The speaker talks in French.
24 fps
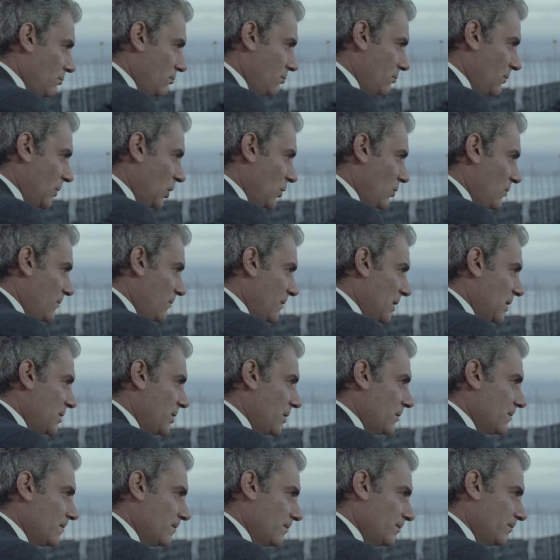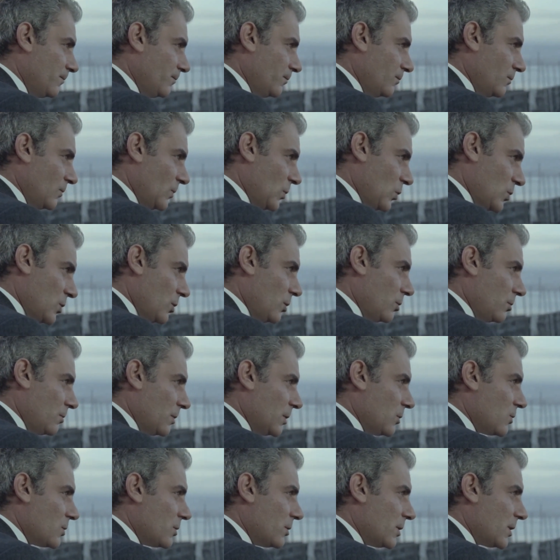Tandis que moi, je sais quand
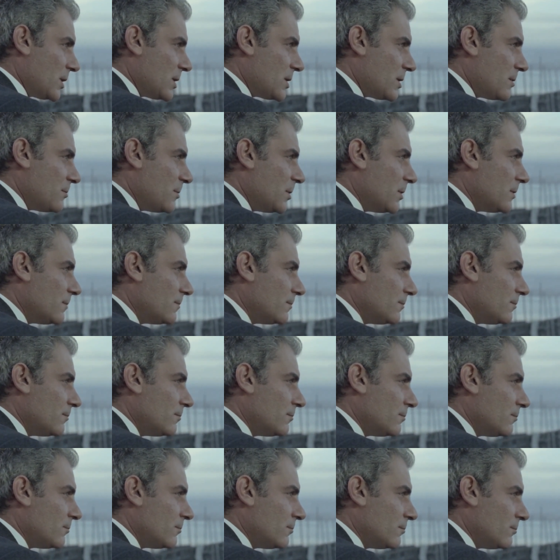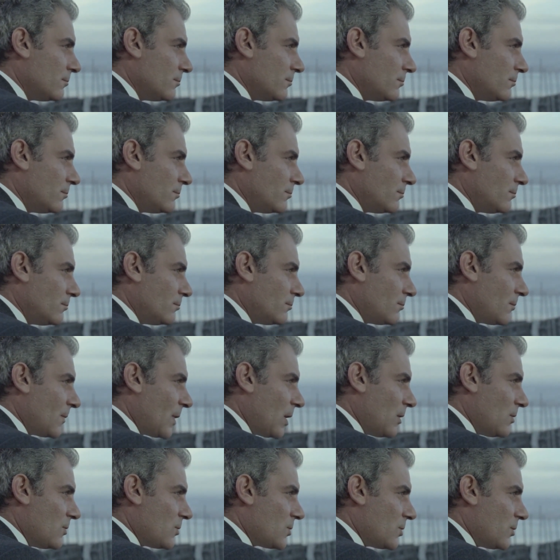je suis chez moi.
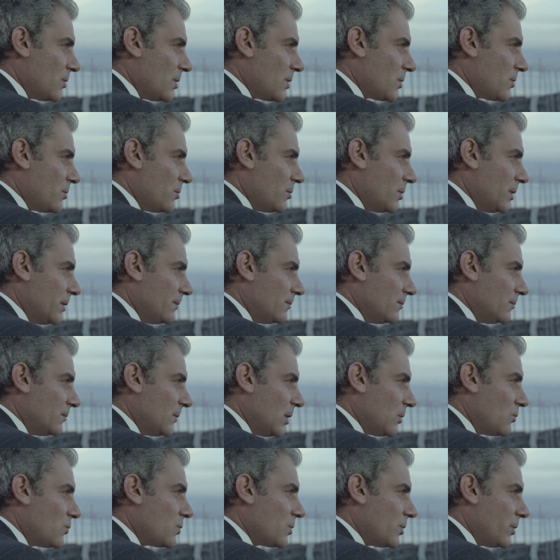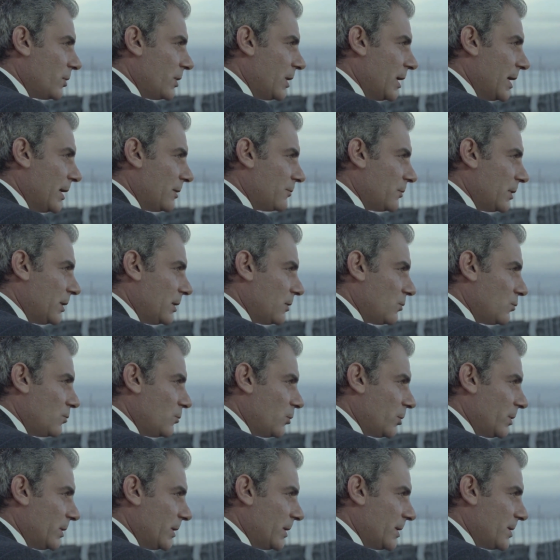Rien qu'au soleil, au goût de l'eau, au bruit
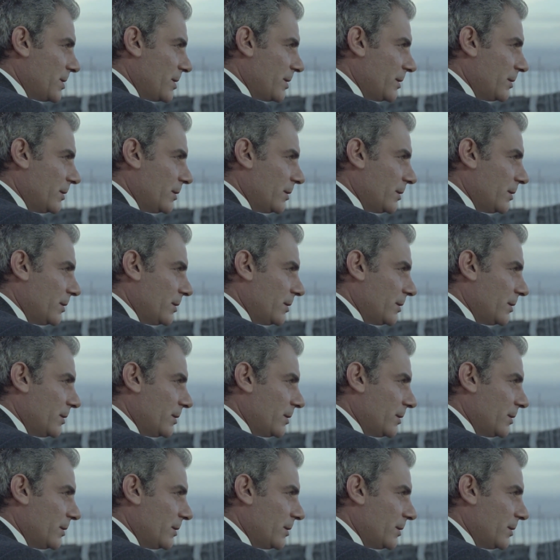de la rue.